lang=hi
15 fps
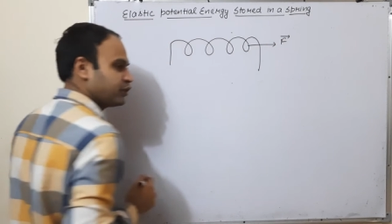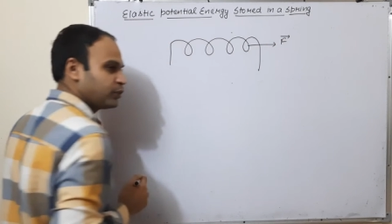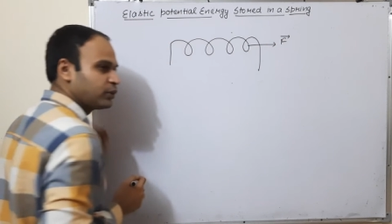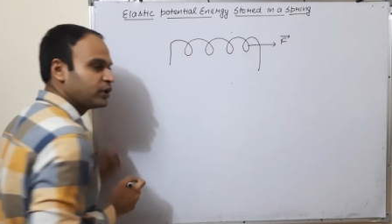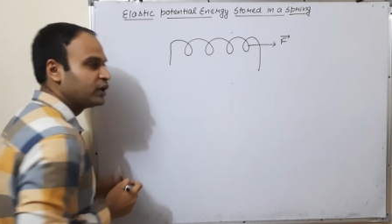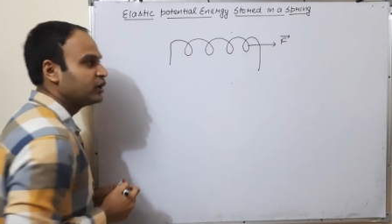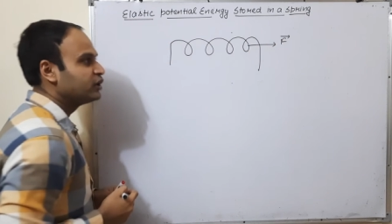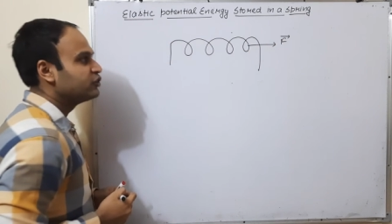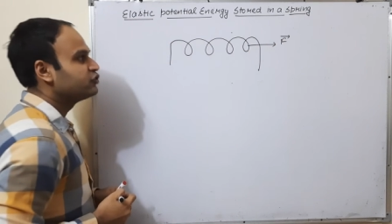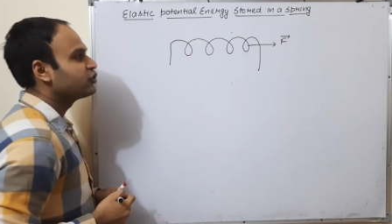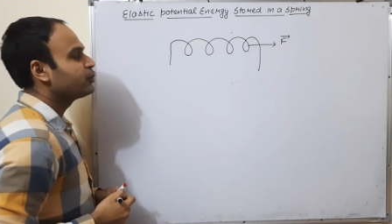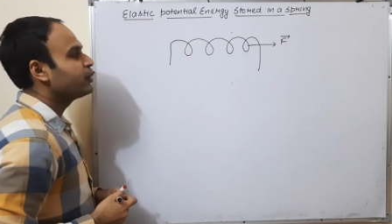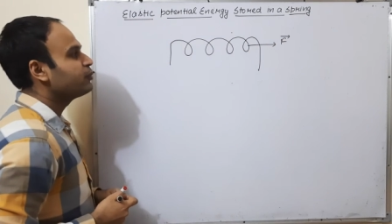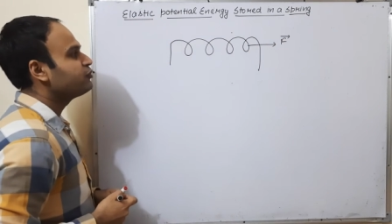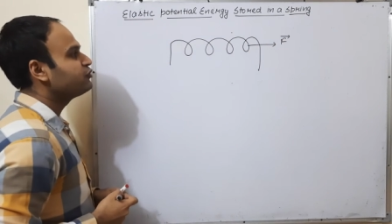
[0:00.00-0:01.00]
हो
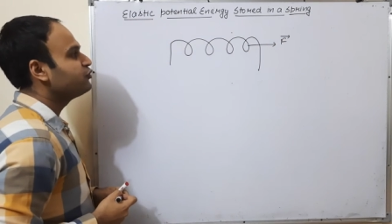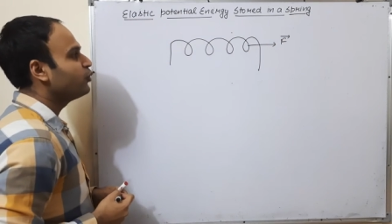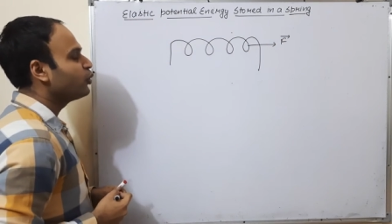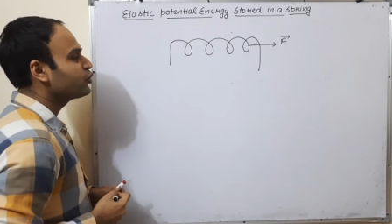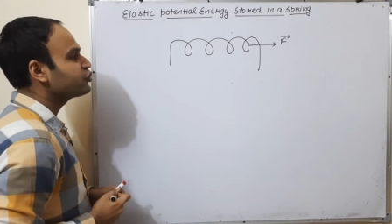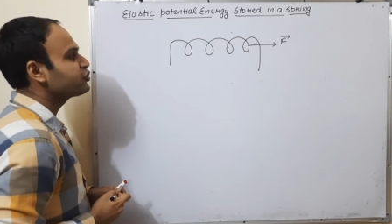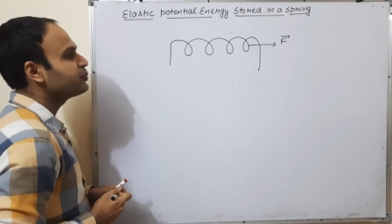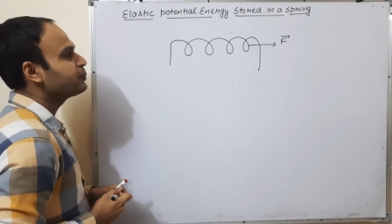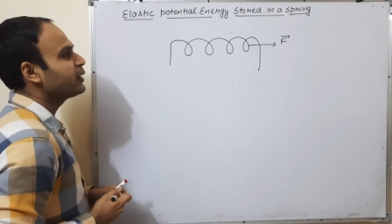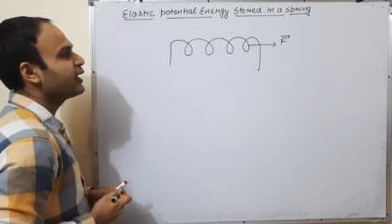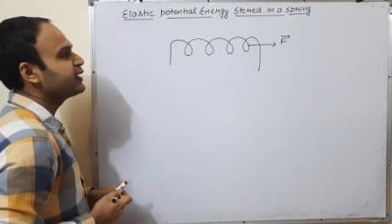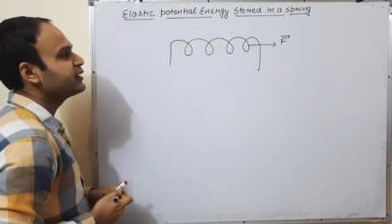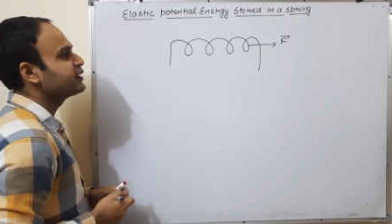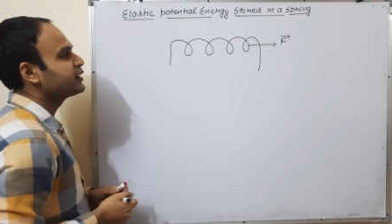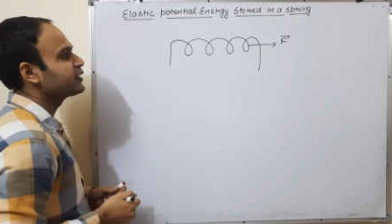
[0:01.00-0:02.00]
जब आप फोर्स
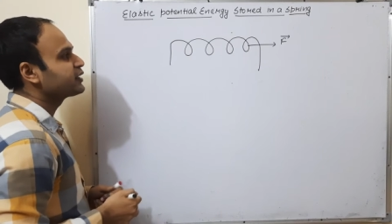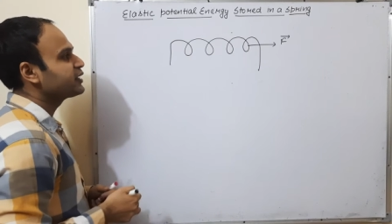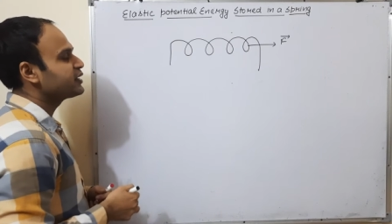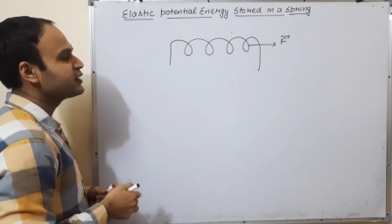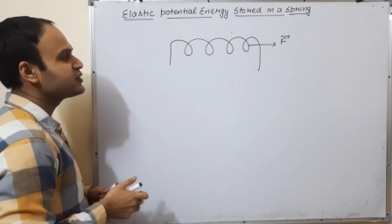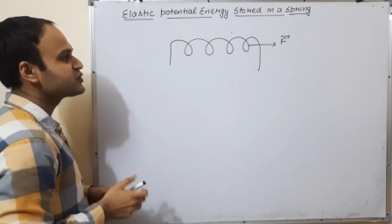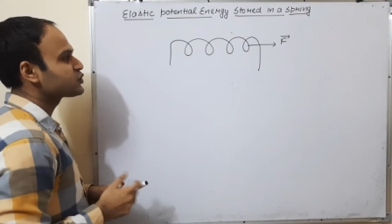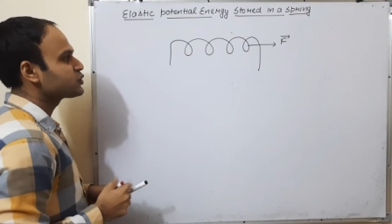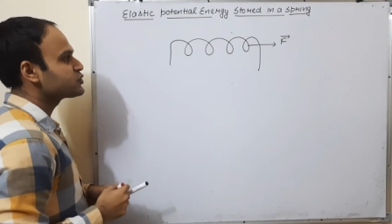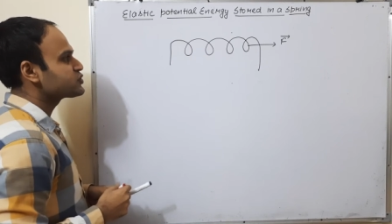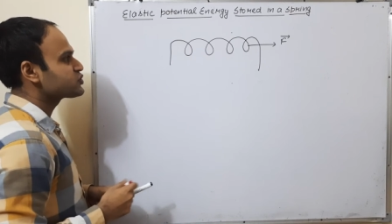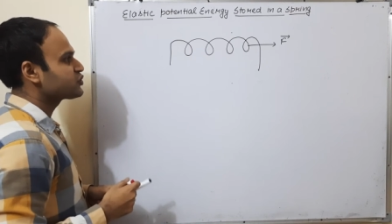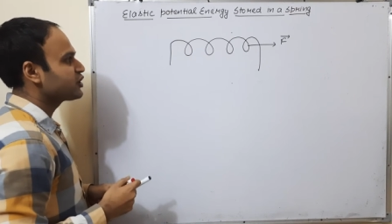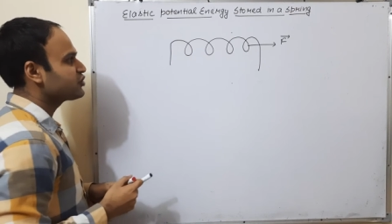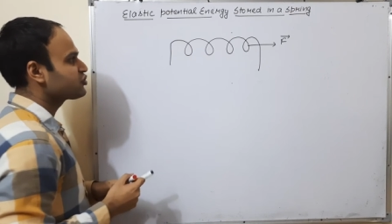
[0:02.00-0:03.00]
अप्लाई करके इसको
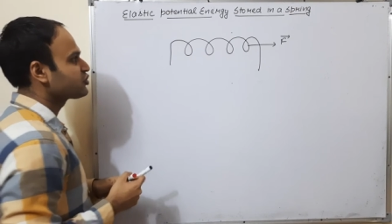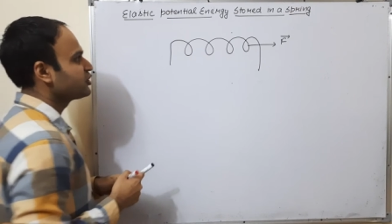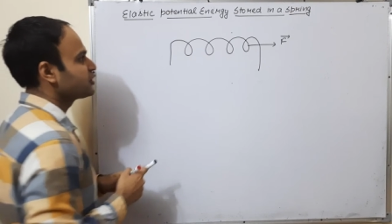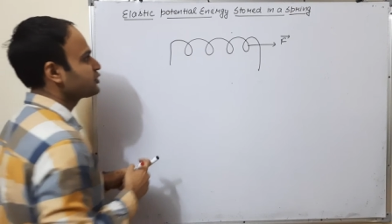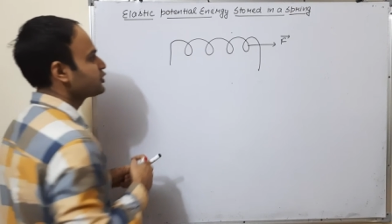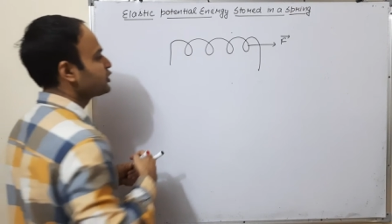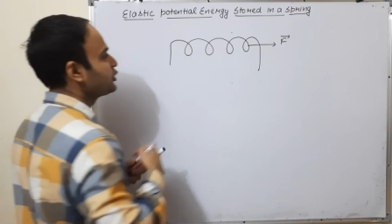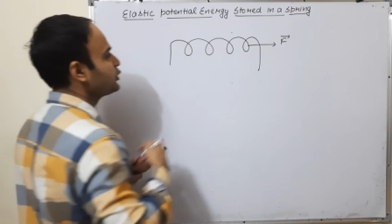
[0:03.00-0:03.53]
स्ट्रेच करते